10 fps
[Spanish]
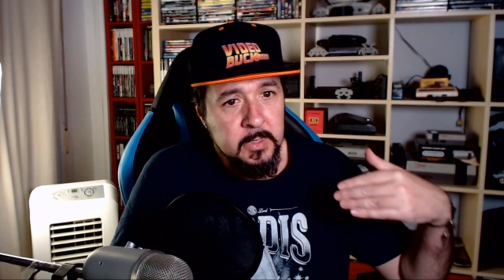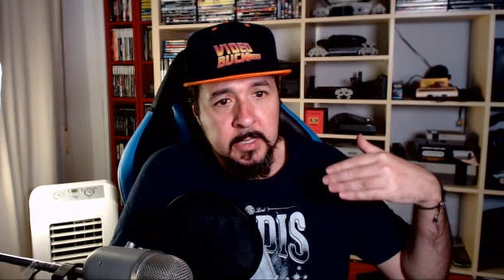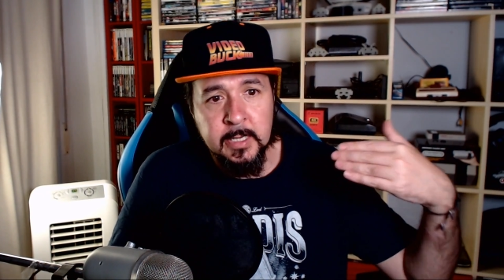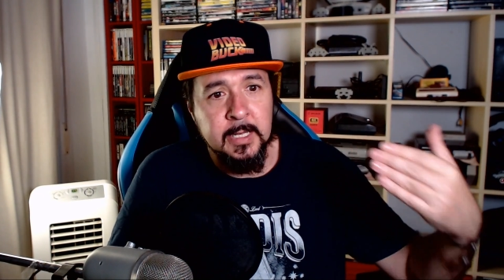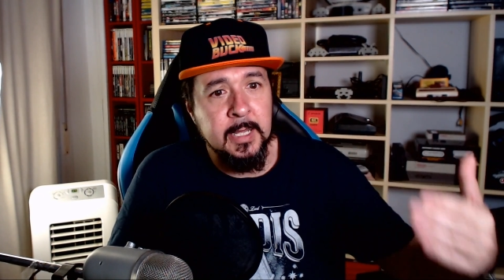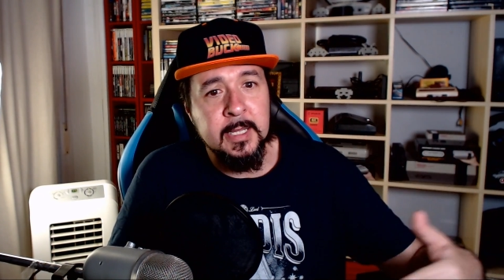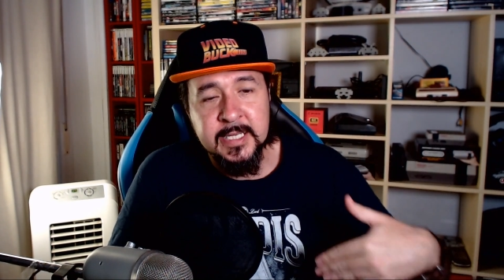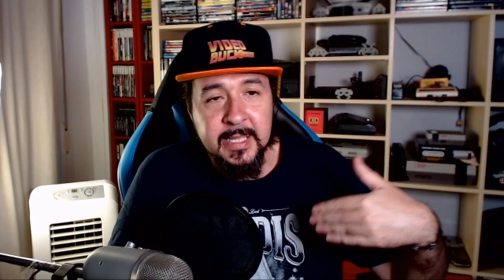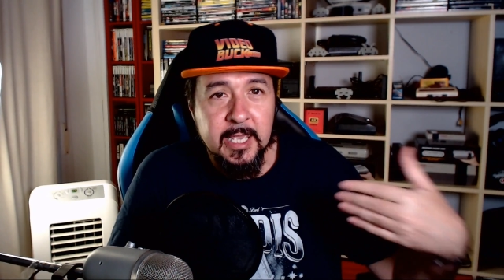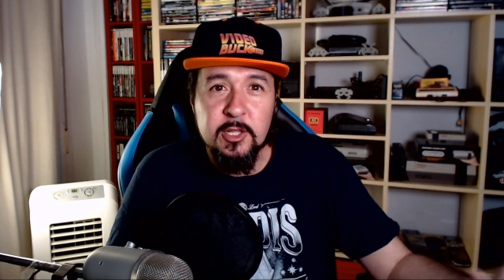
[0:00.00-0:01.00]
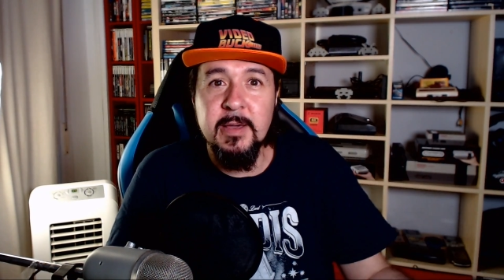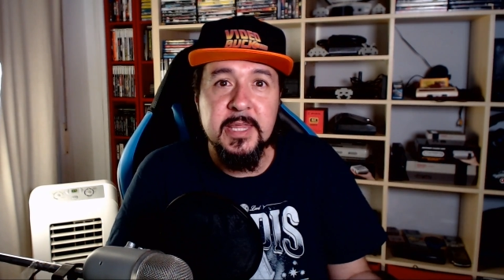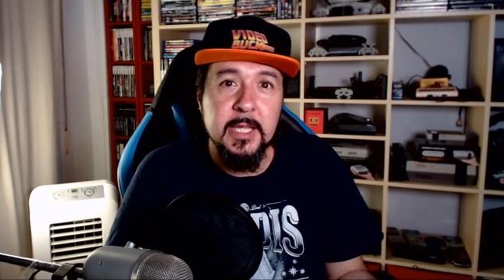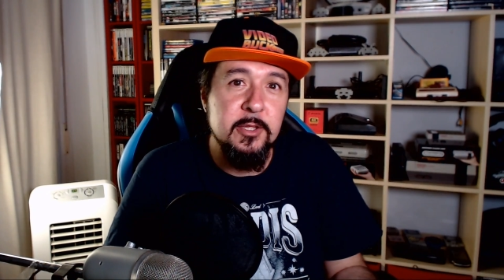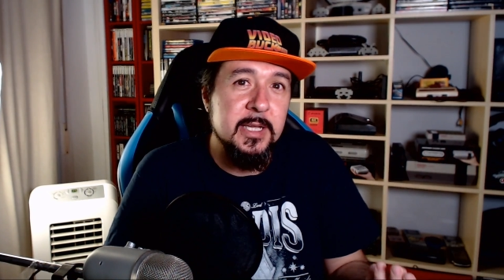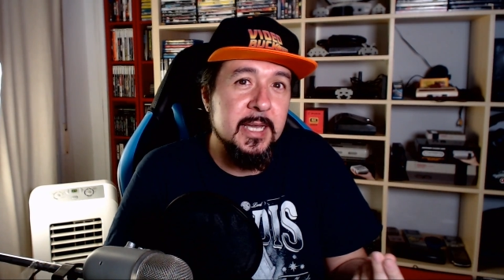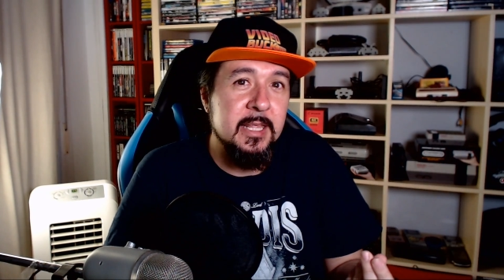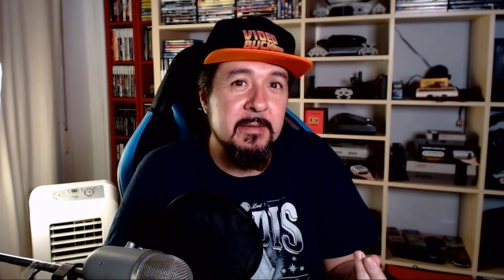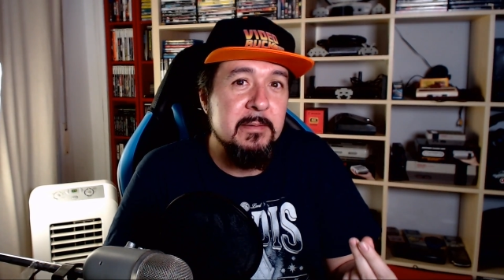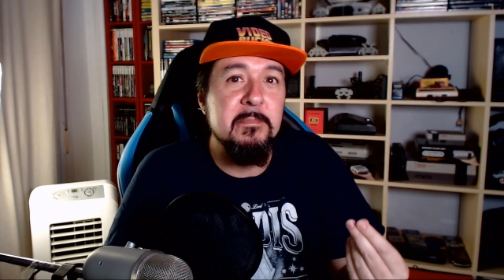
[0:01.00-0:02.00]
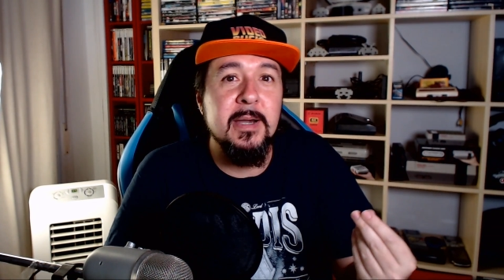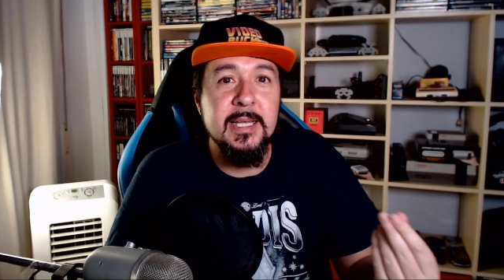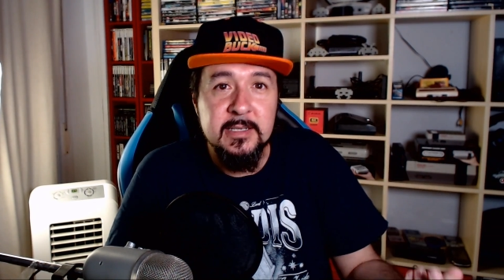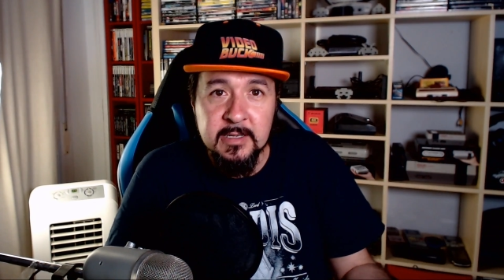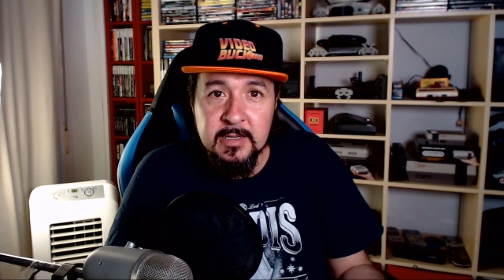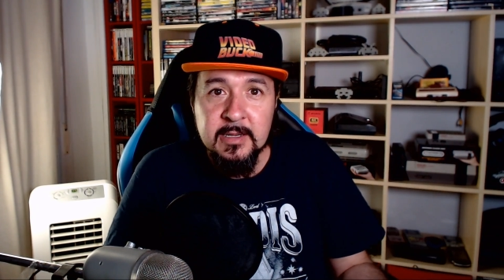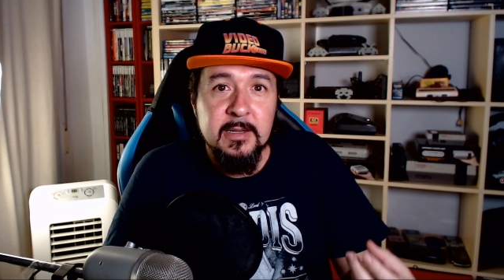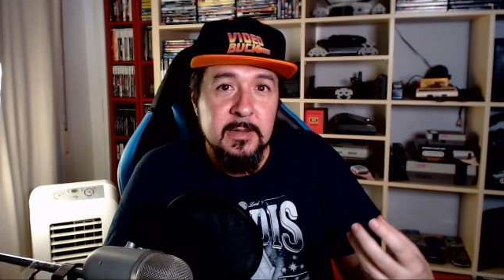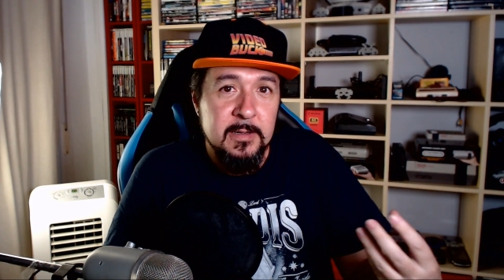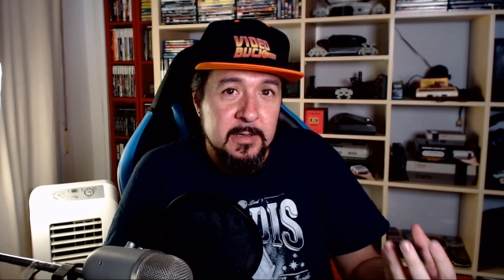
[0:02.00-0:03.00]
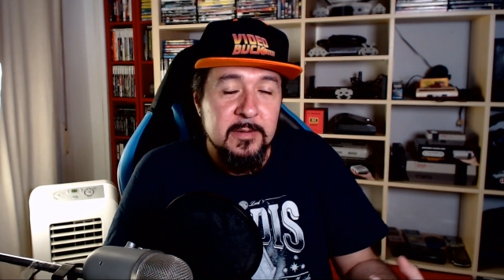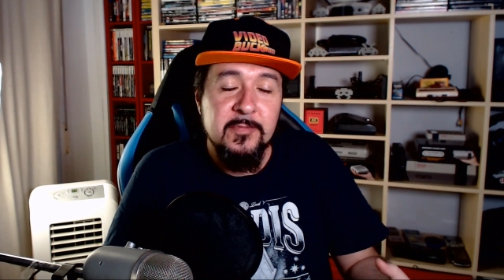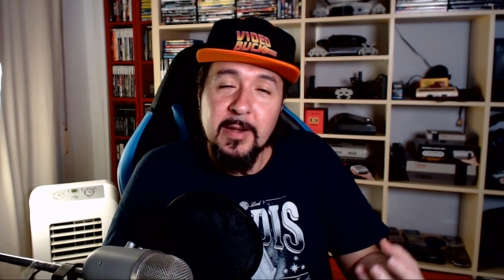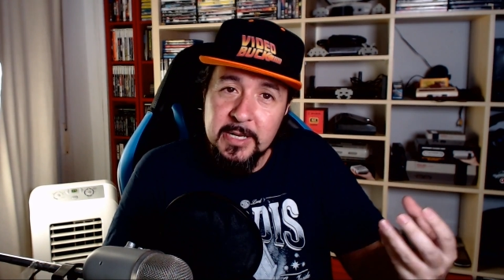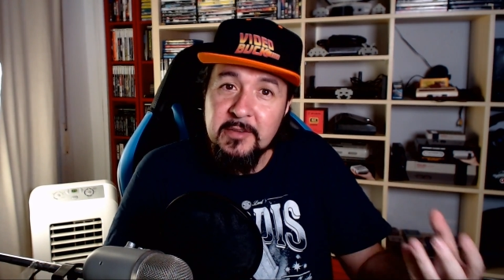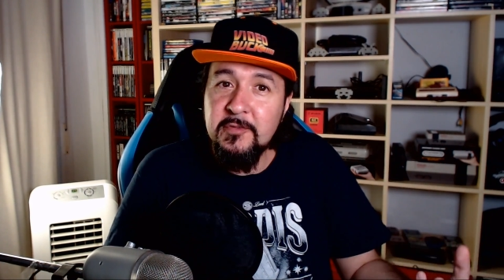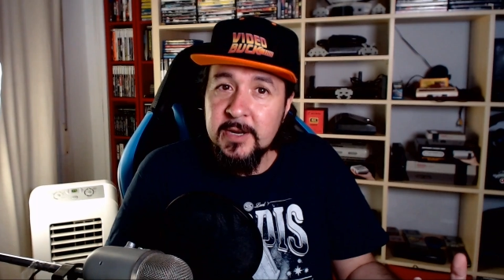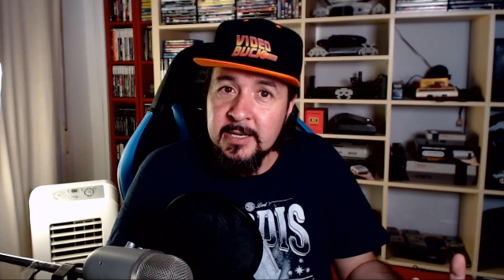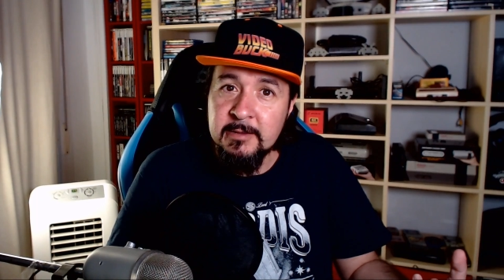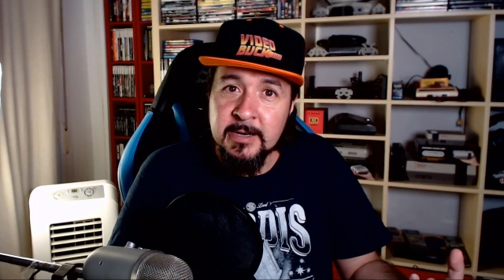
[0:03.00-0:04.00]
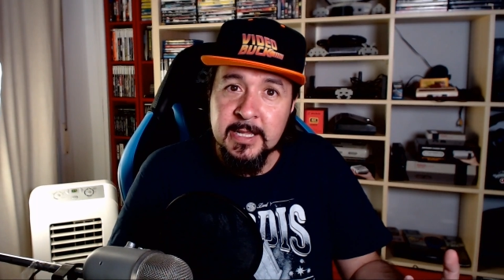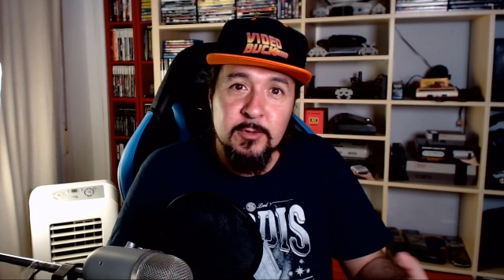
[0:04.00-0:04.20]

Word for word: Y la serie ha ido avanzando y cada vez es más family friendly, ¿verdad?